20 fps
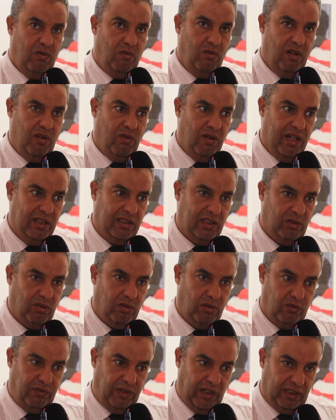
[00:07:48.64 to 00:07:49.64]
وهذا
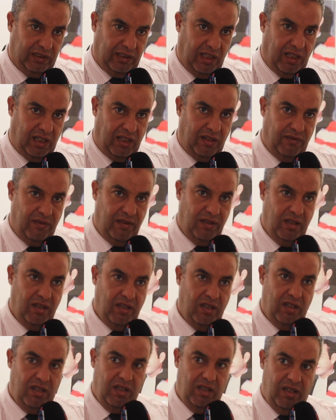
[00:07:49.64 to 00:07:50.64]
يدخل في اطار
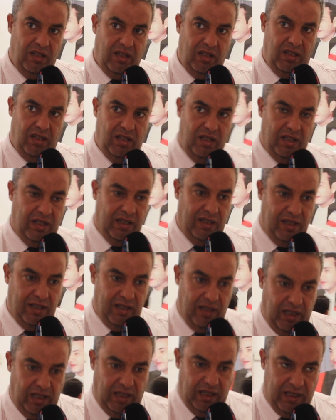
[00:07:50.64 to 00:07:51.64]
آه،
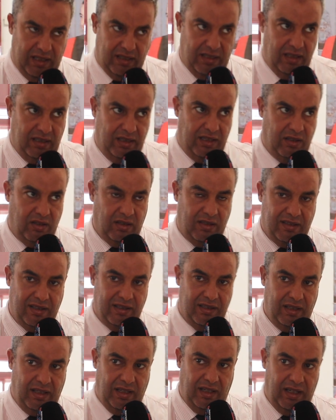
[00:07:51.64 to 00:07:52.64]
Uh,
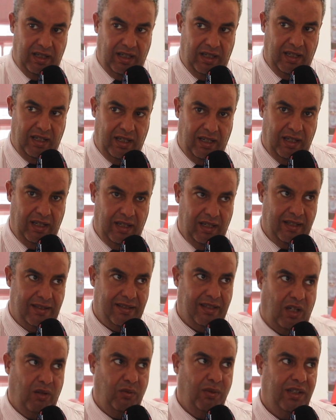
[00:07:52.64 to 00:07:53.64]

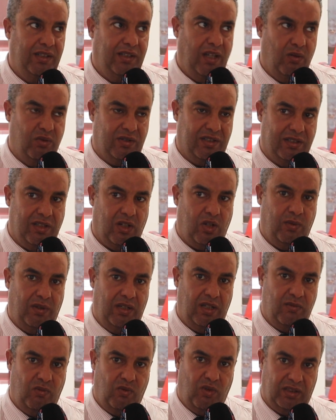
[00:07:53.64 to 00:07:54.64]
التعويد او التدرب
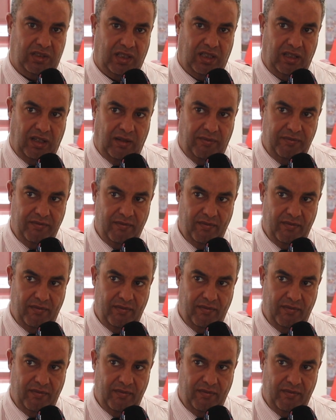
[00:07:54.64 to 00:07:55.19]
على المواطنه